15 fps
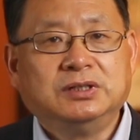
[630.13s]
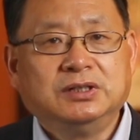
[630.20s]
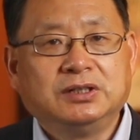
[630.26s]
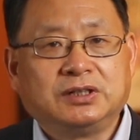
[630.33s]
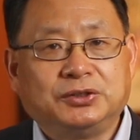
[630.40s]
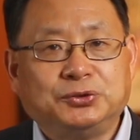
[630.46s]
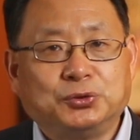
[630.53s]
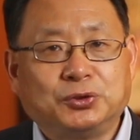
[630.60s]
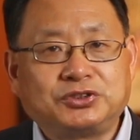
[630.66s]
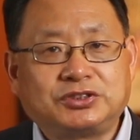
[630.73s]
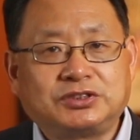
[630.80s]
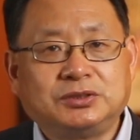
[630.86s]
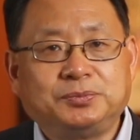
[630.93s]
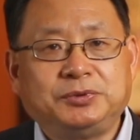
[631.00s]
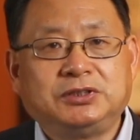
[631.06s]
很多
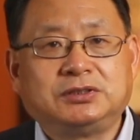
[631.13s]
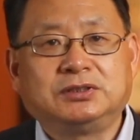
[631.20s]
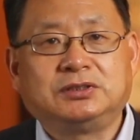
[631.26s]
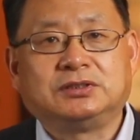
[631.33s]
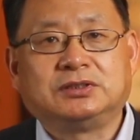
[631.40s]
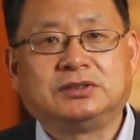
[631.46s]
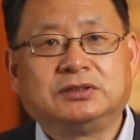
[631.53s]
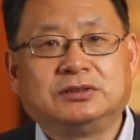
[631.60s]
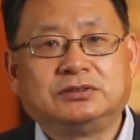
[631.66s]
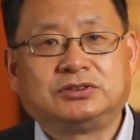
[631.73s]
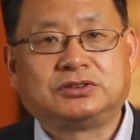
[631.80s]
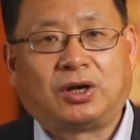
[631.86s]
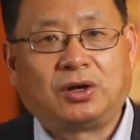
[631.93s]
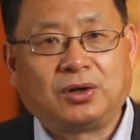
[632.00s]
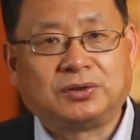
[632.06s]
自闭症、
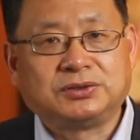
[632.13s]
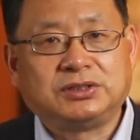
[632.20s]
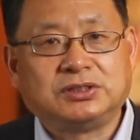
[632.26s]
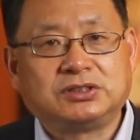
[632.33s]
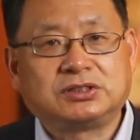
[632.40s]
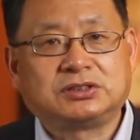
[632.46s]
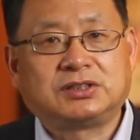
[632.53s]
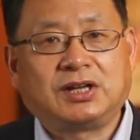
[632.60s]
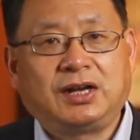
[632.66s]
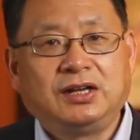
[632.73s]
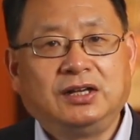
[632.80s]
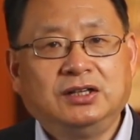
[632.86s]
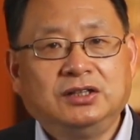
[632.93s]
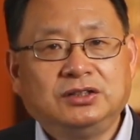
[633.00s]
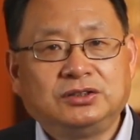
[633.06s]
早老性痴呆
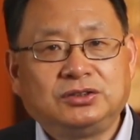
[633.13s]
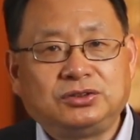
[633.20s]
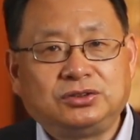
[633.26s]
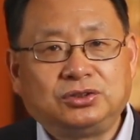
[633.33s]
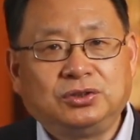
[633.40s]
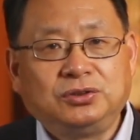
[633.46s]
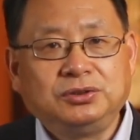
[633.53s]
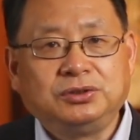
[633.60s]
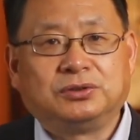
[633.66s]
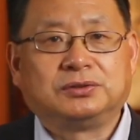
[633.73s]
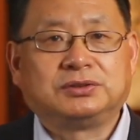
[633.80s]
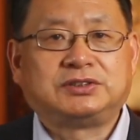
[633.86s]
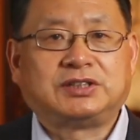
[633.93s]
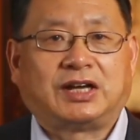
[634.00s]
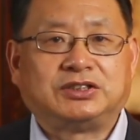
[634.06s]
都有
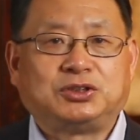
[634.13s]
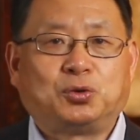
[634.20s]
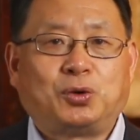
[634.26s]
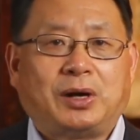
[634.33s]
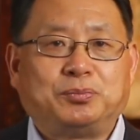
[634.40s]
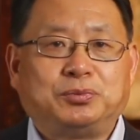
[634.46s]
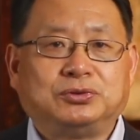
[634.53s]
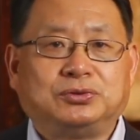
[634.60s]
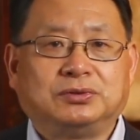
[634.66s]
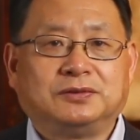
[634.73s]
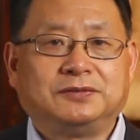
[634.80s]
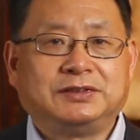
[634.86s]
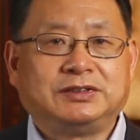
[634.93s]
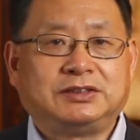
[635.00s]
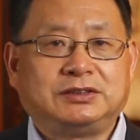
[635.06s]
甲基化不足的
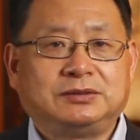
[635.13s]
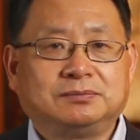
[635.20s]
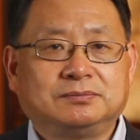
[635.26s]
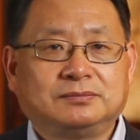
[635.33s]
问题。